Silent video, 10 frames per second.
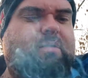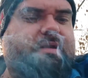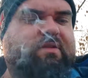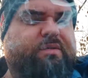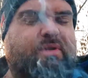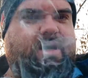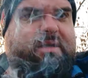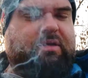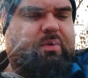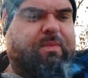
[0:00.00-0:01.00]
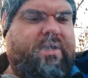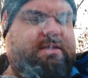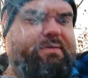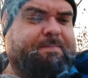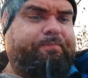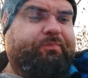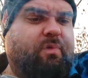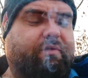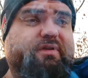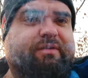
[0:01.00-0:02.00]
der ziemlich Radau macht.
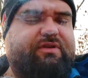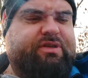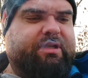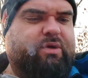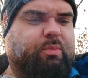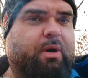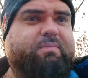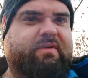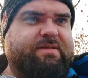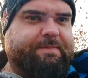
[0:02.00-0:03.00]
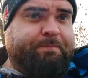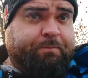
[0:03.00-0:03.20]
Hoffentlich versteht er überhaupt was.